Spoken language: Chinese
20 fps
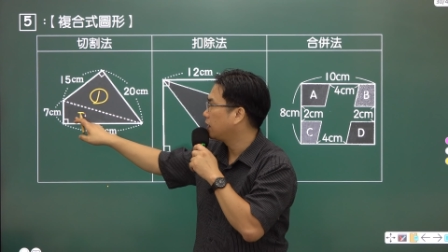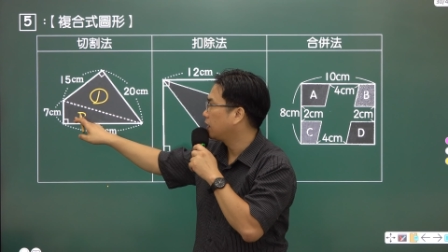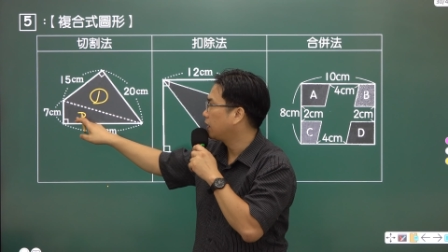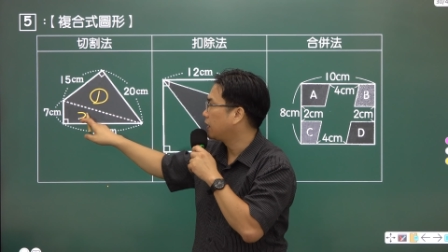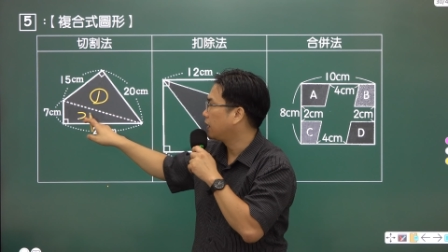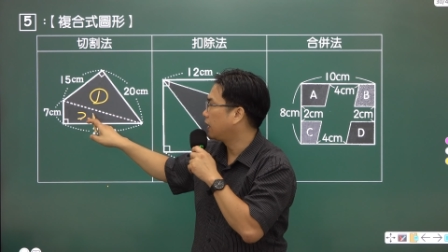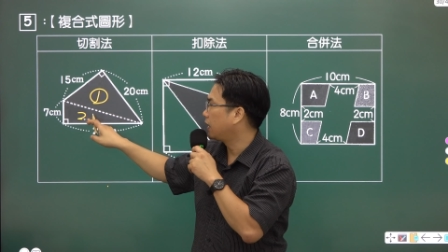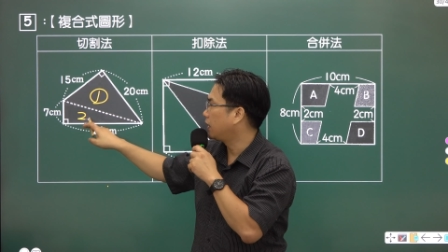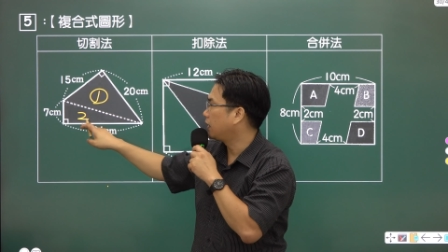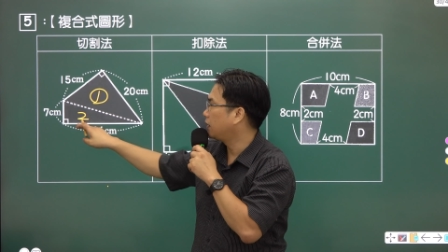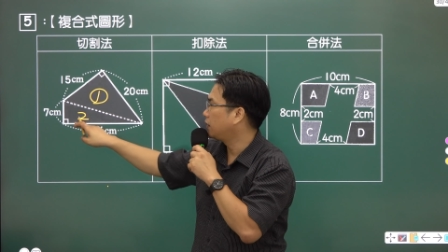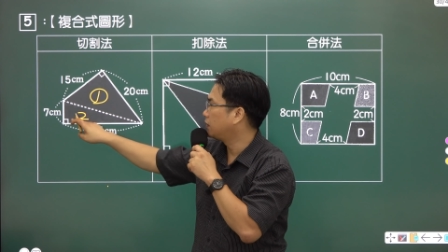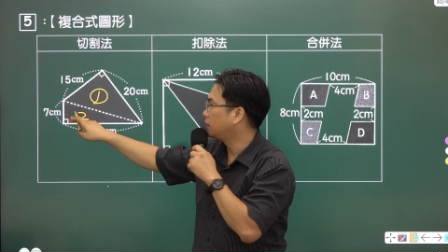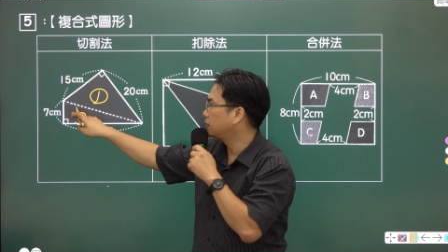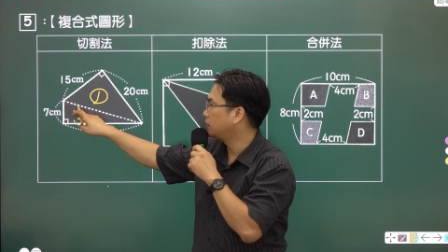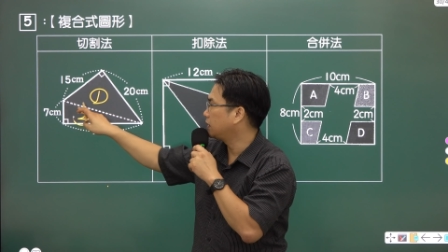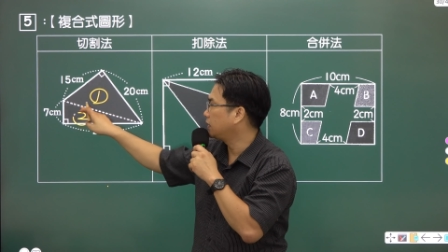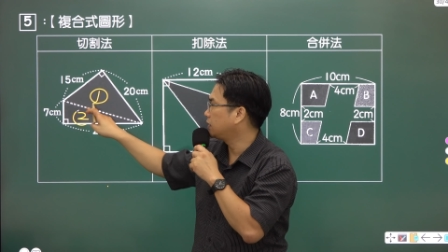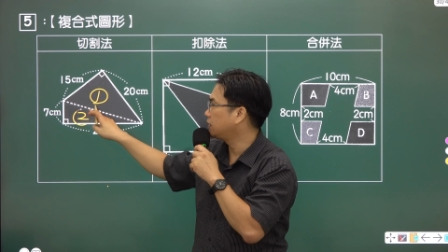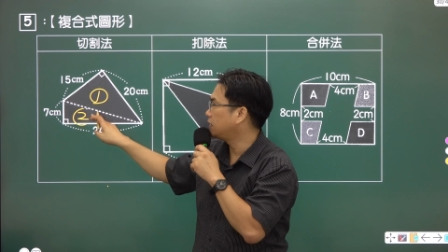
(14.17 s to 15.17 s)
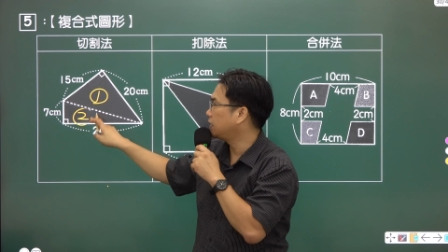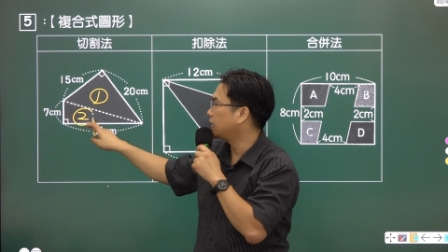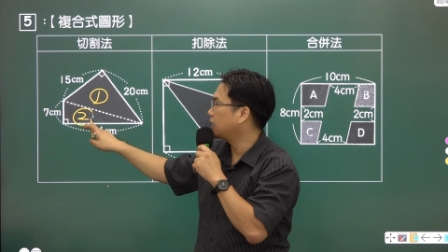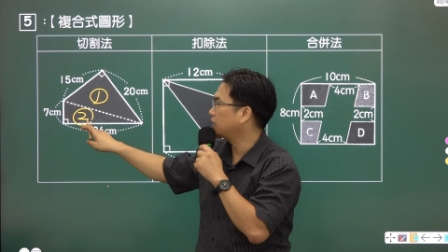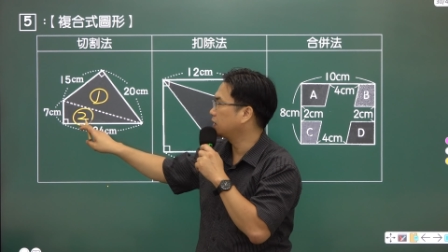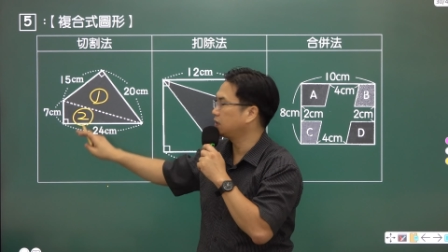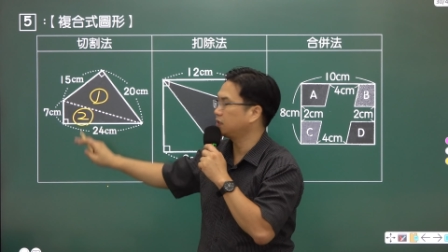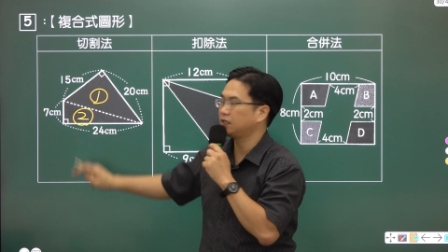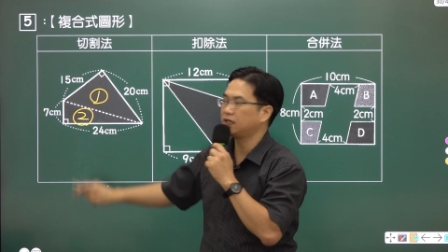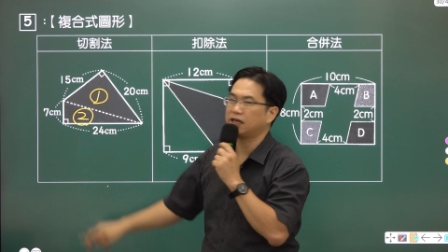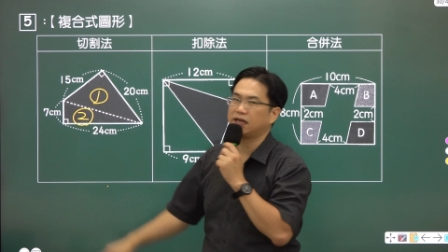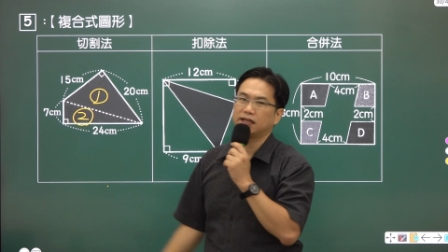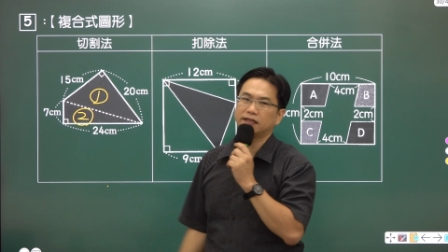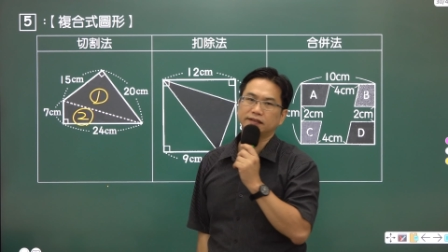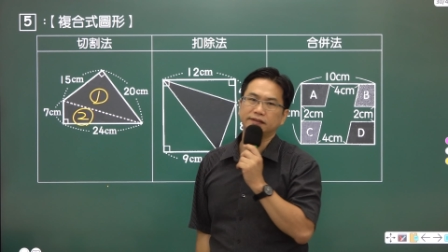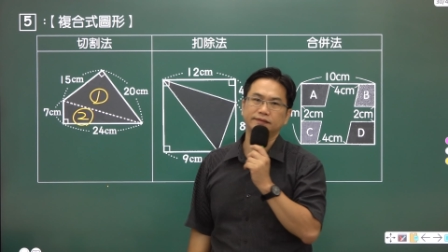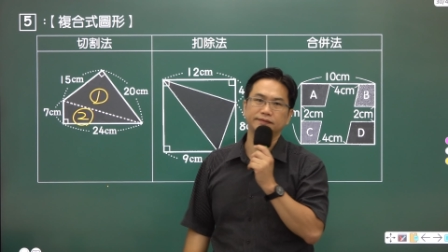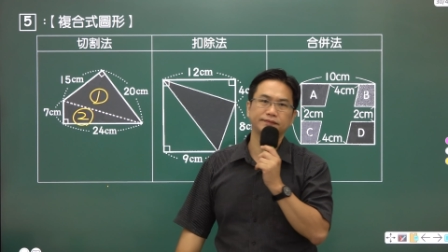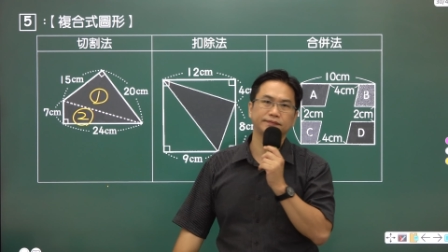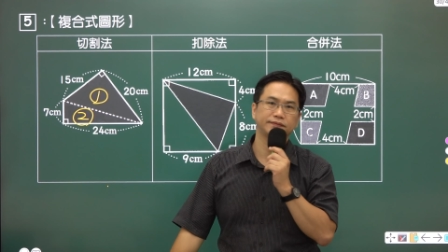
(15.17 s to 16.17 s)
然后再相加，
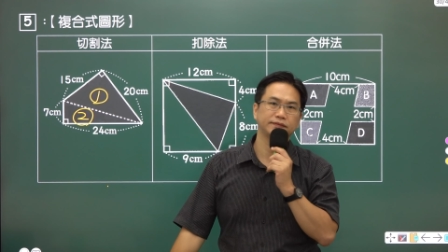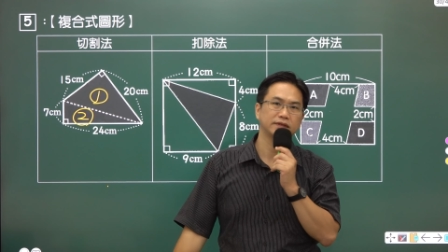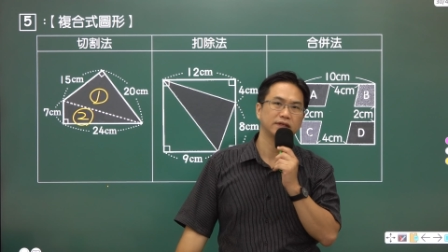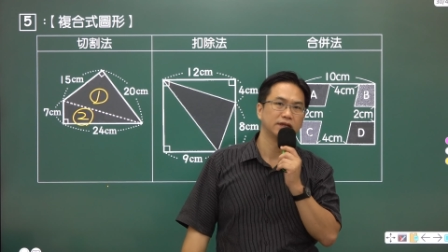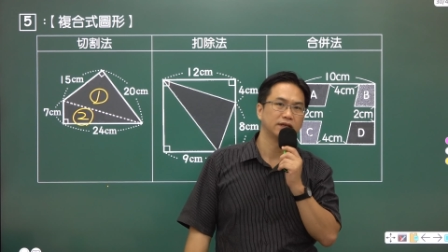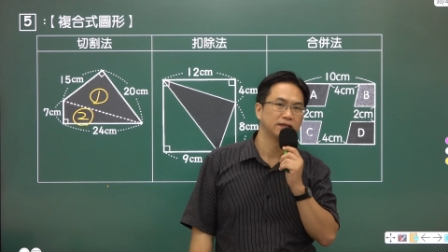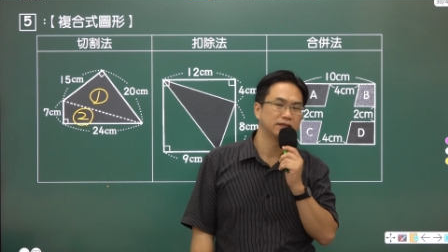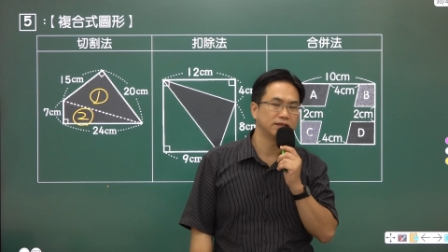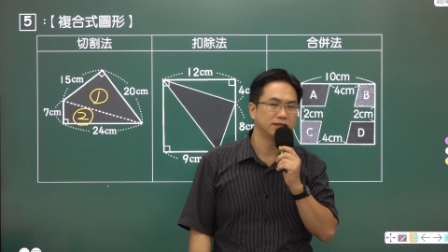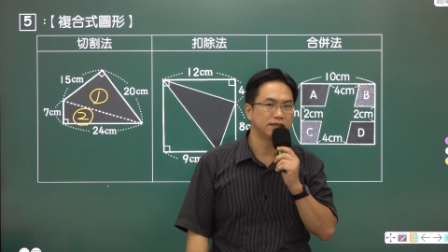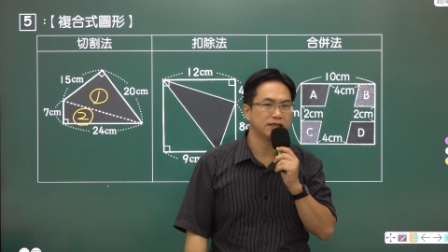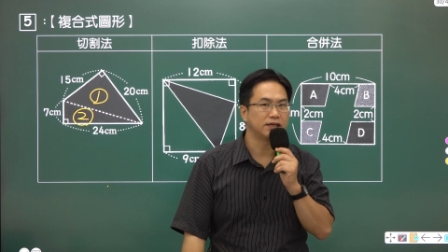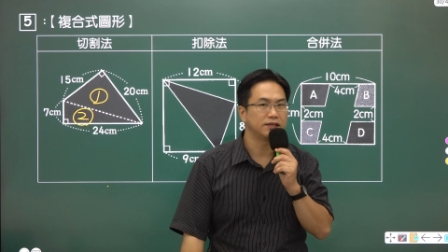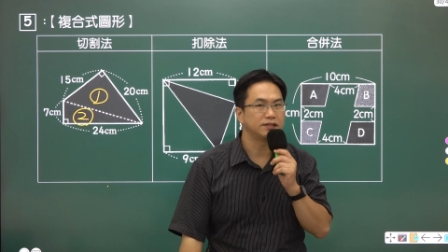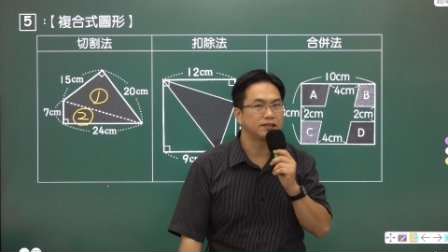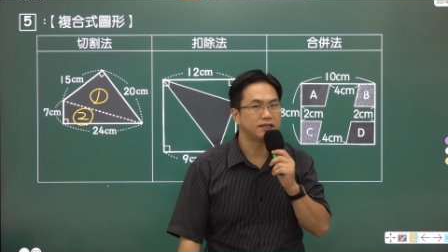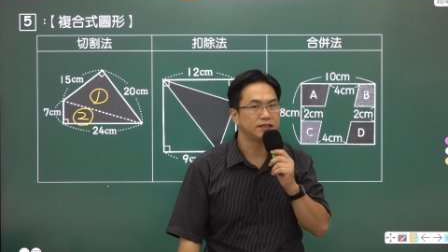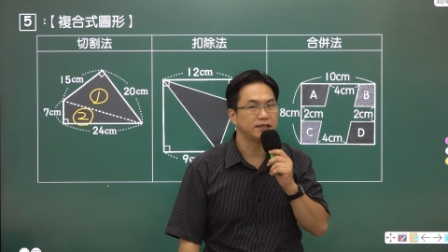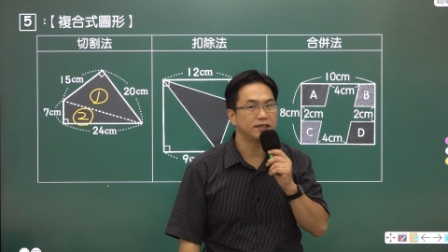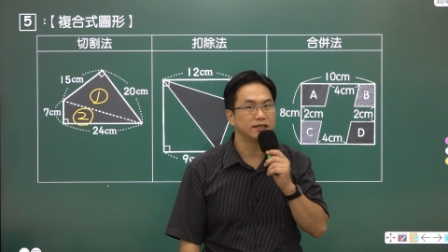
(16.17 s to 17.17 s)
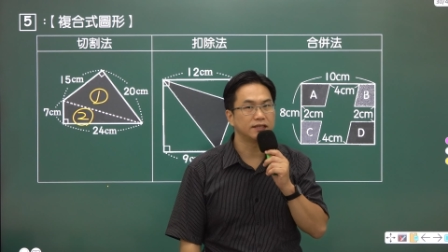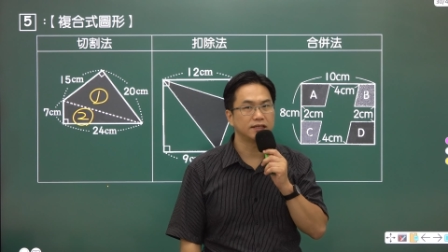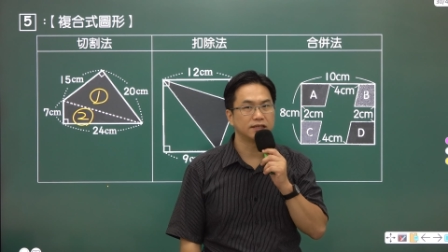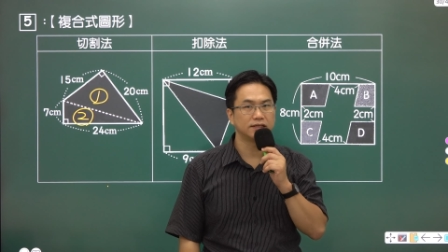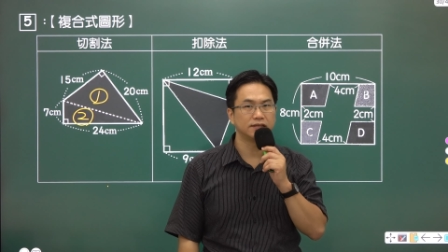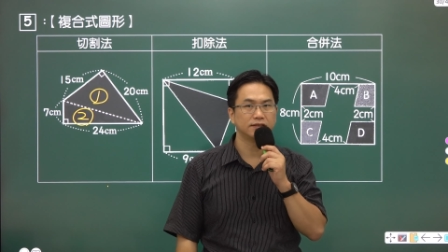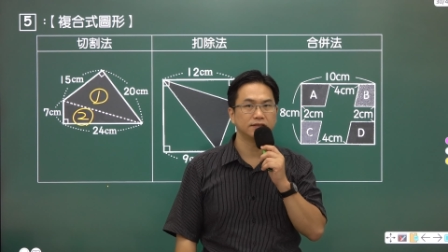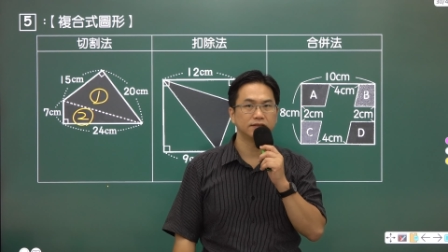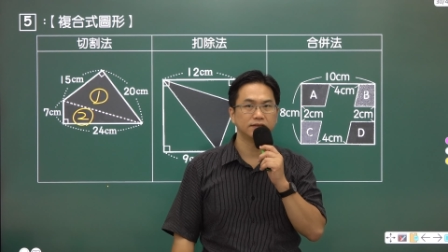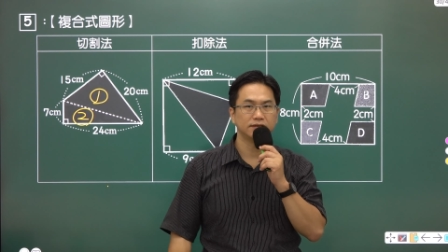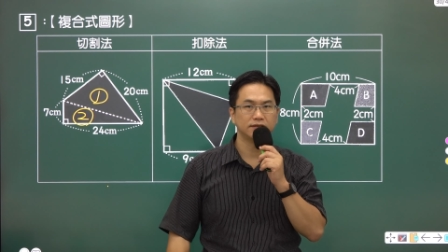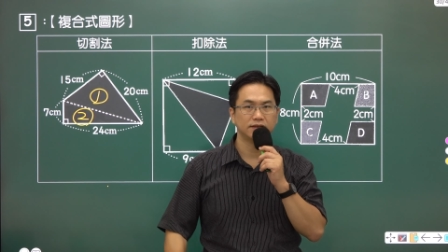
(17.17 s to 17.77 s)
这叫切割。